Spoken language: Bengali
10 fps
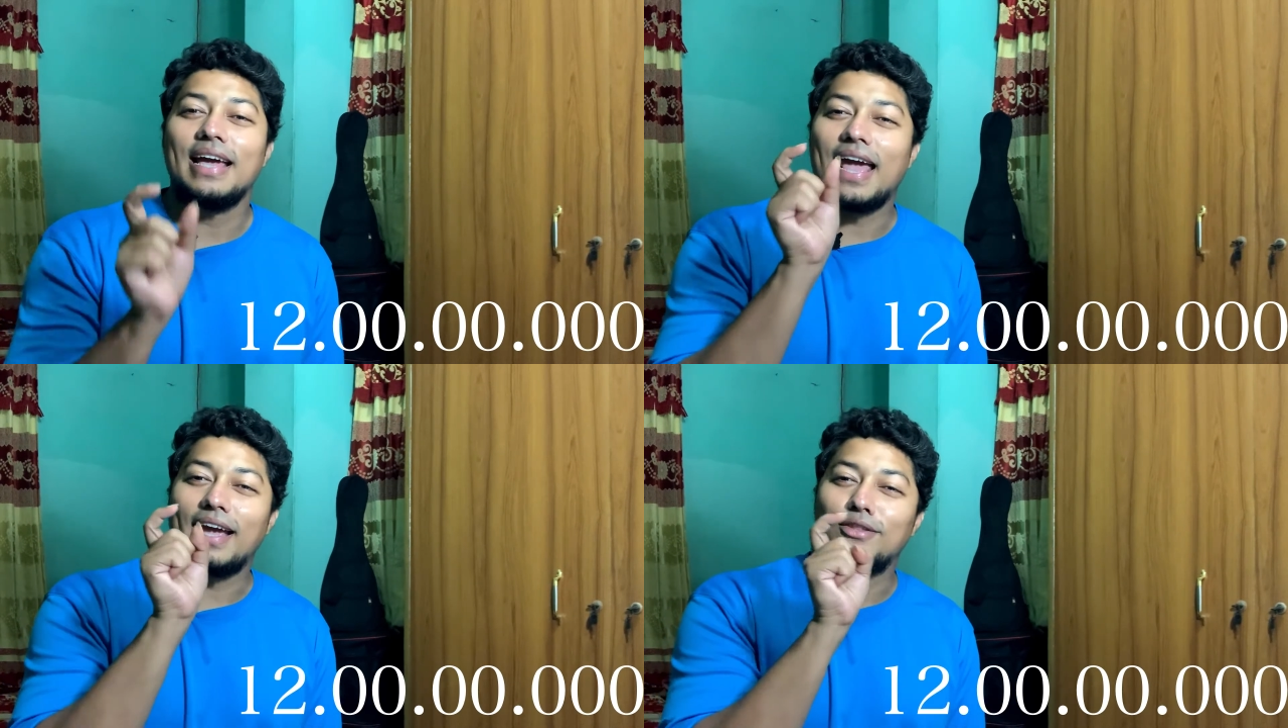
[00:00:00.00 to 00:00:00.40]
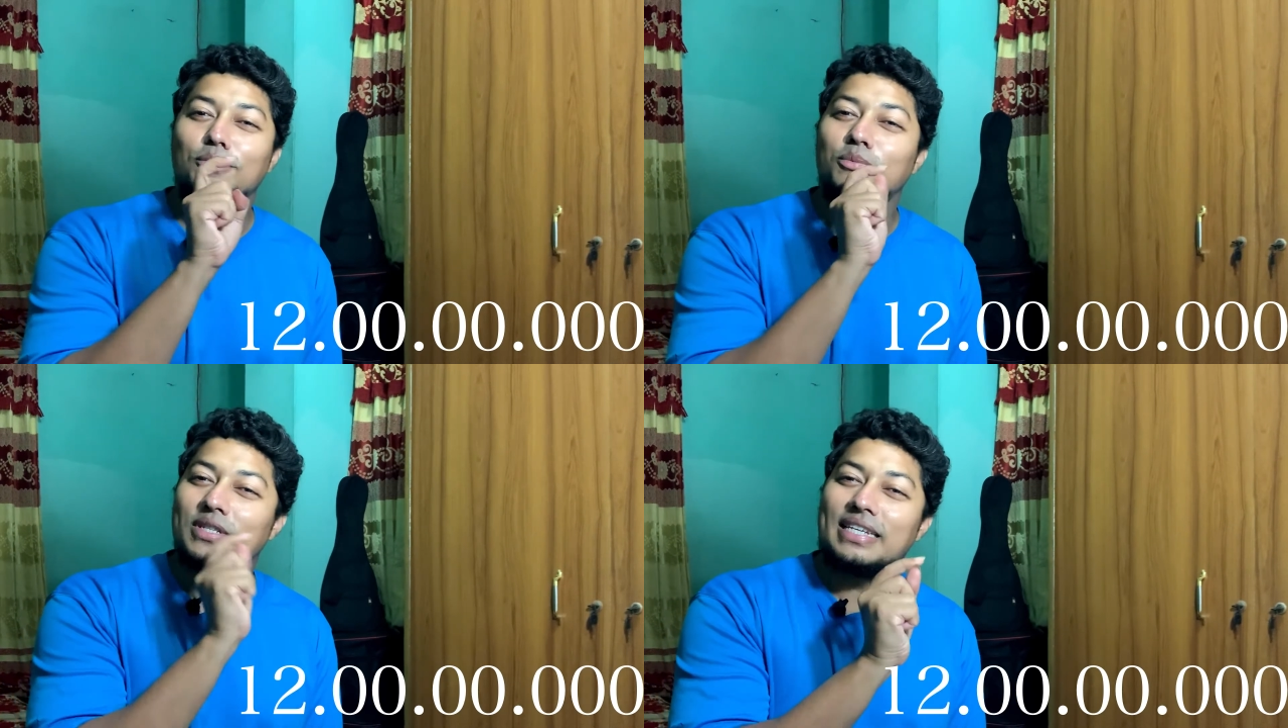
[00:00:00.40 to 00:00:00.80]

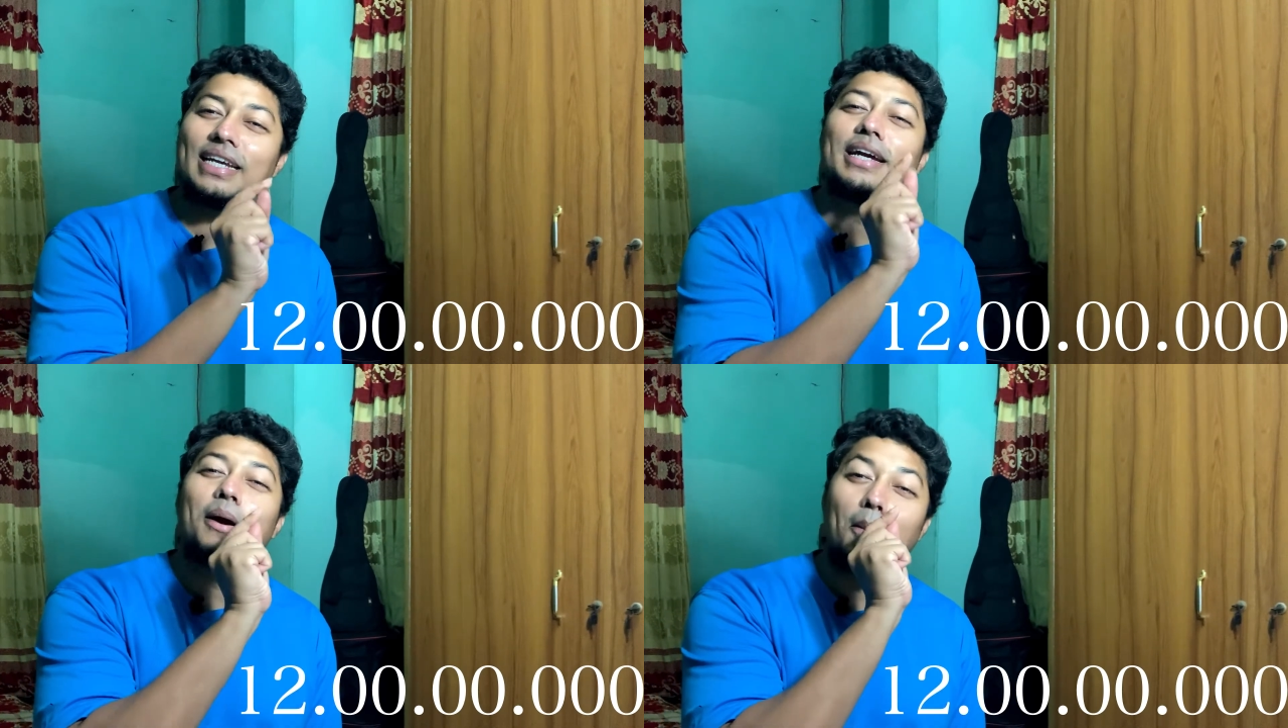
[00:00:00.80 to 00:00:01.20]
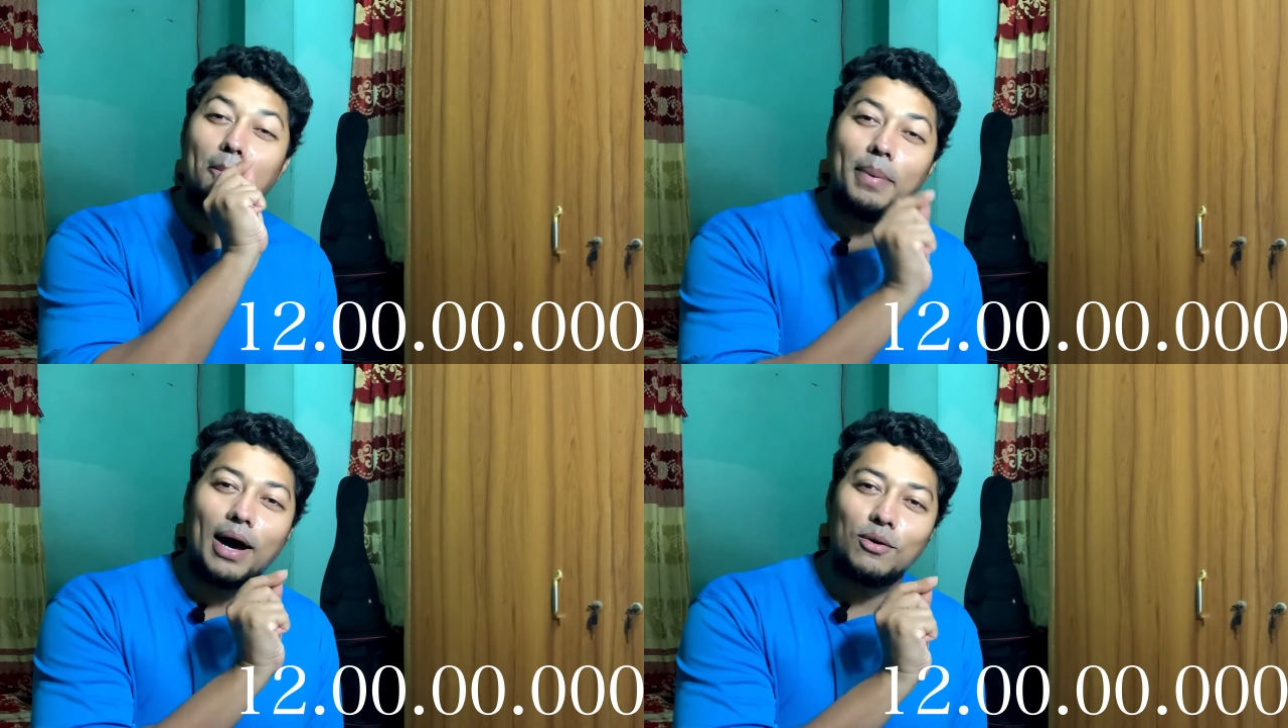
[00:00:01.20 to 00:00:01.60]
একদম ঠিক
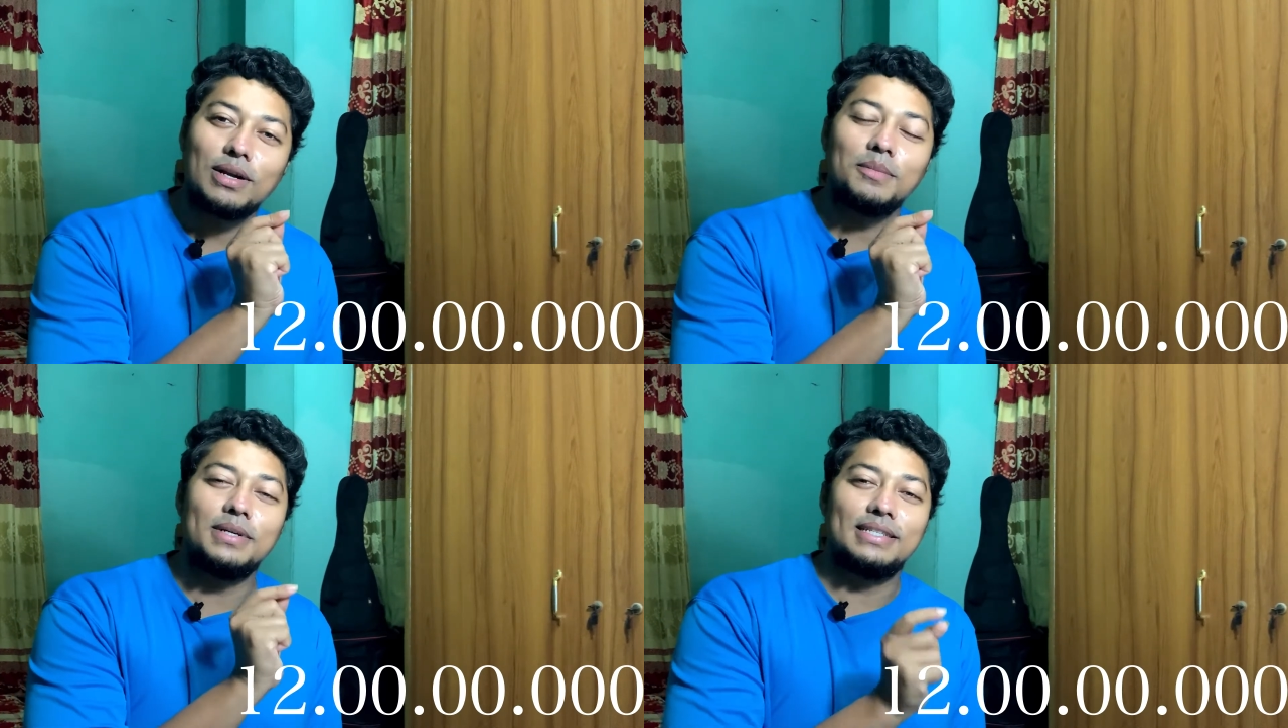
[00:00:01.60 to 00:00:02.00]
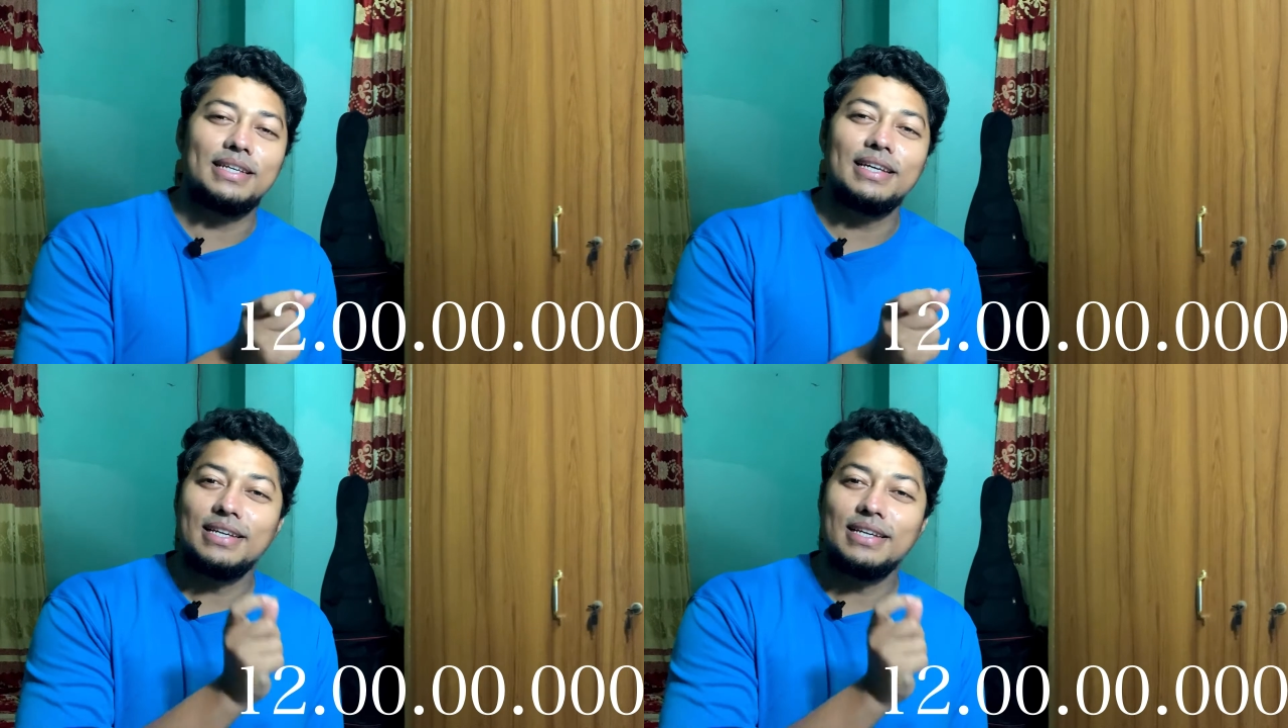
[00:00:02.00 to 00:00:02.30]
বারোটা বেজে